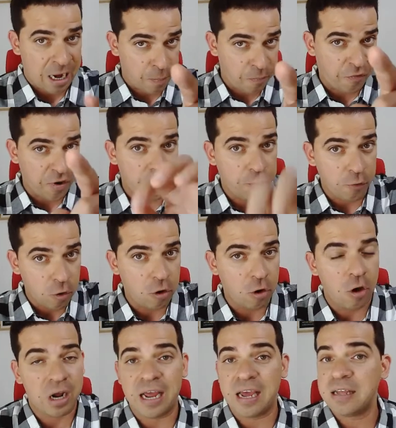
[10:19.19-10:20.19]
Por favor,
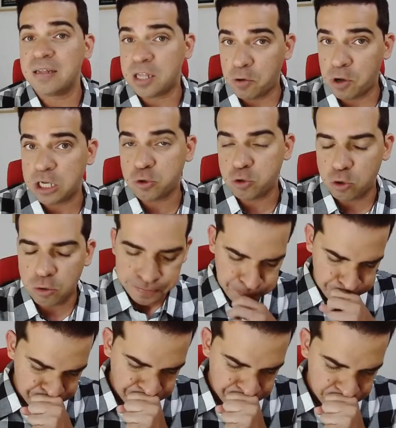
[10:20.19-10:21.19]
coloque aí em teu resumo.
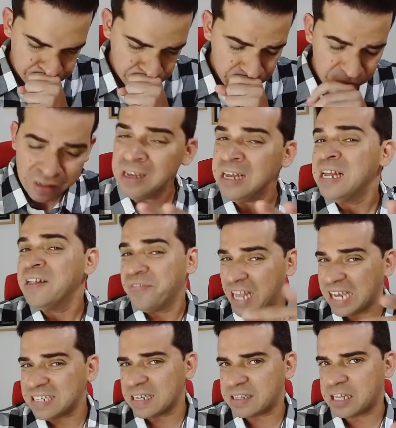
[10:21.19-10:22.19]

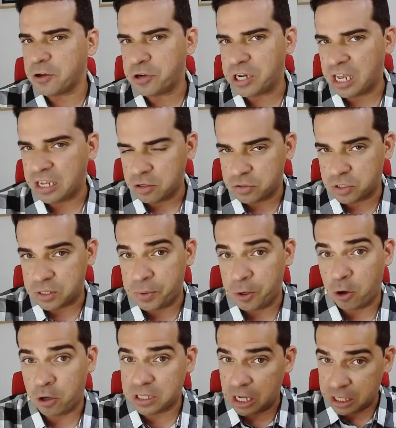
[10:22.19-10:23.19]
Nessa teoria
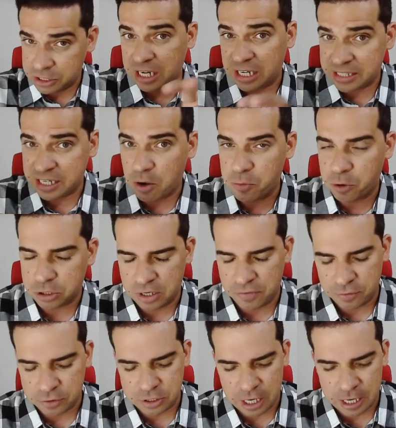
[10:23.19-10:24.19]
endossimbiótica, que já já eu mostro a
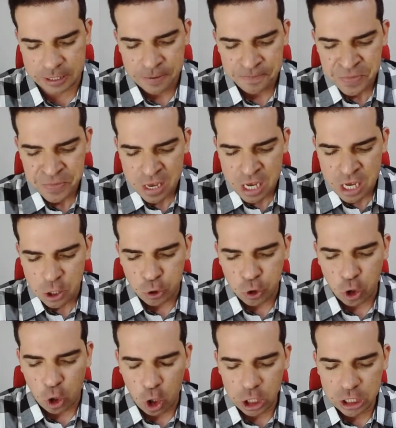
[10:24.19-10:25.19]
vocês,
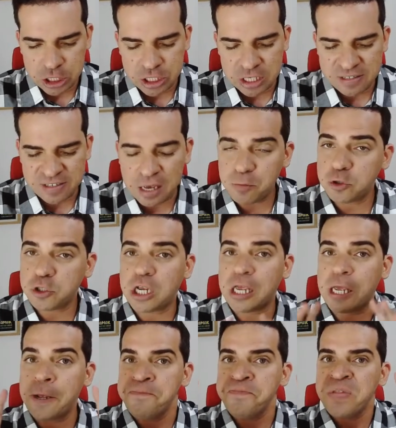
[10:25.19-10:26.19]
nós dizemos
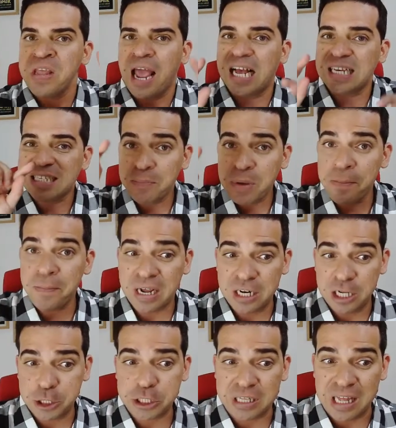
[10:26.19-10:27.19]
que essa membrana
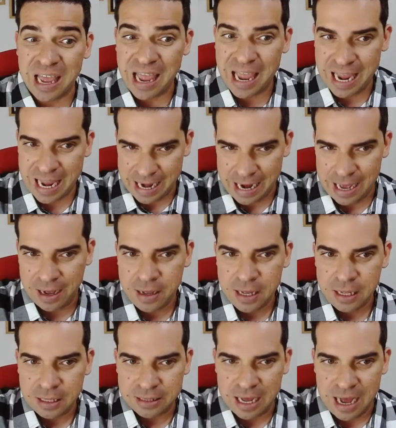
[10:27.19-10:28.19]
externa,
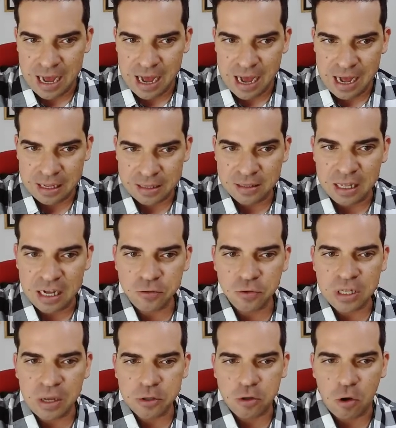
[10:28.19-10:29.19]
da, tanto da
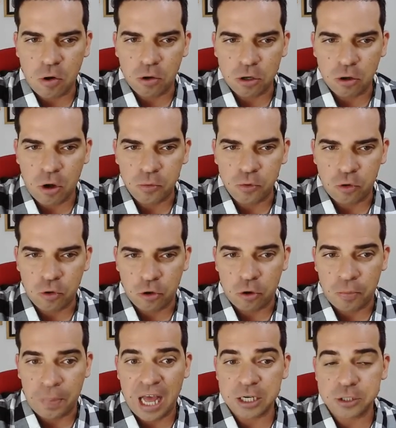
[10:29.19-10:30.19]
mitocôndria como do
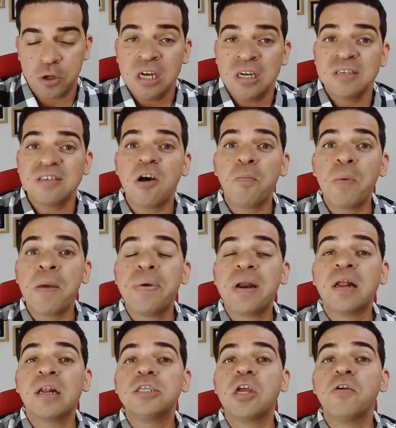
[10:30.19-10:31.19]
cloroplasto, são
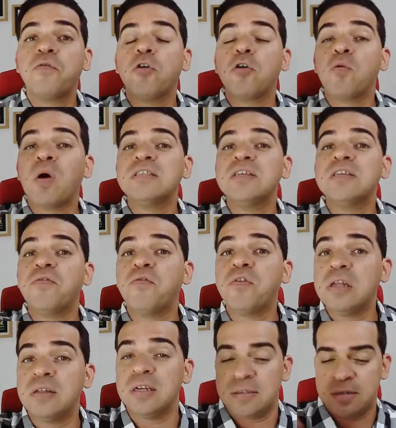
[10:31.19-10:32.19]
membranas que foram
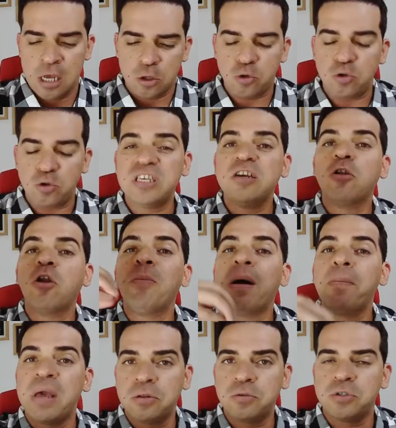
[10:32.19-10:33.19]
advindas dos
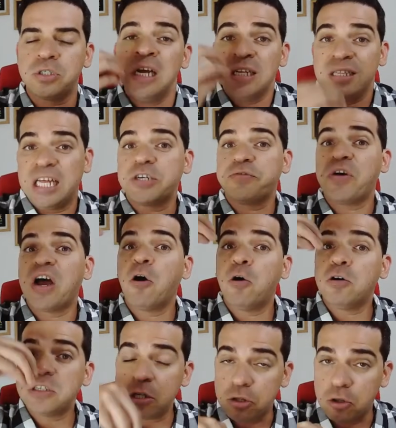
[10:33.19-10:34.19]
englobamentos, das
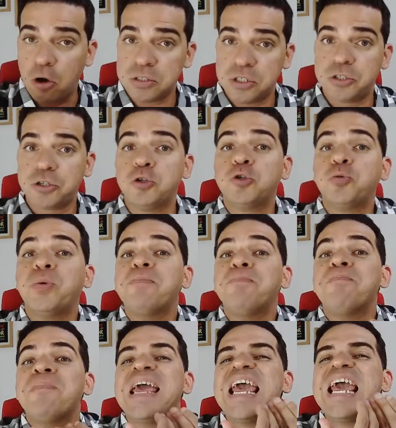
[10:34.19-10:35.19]
fagocitoses que os
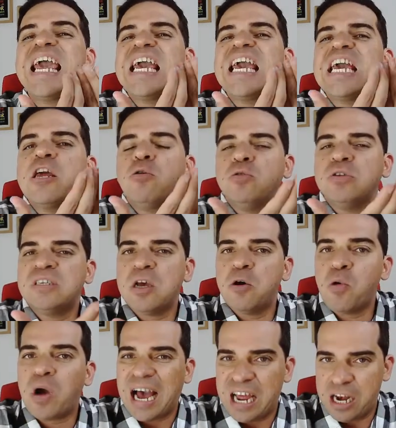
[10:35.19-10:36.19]
primeiros
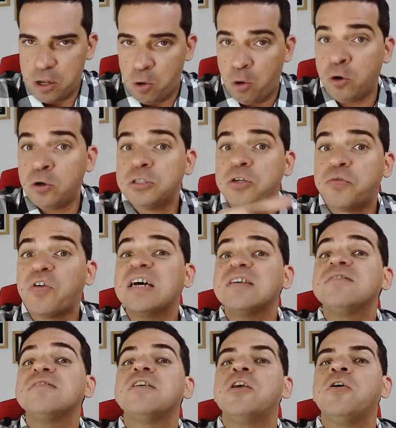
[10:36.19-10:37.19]
eucariontes
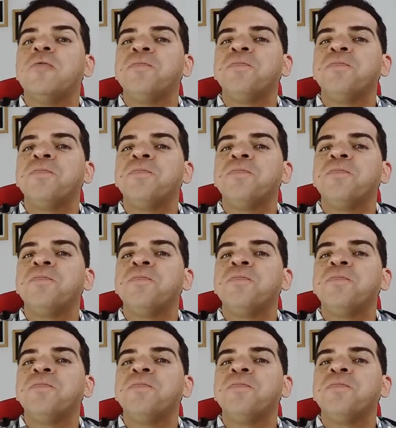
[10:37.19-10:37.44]
faziam.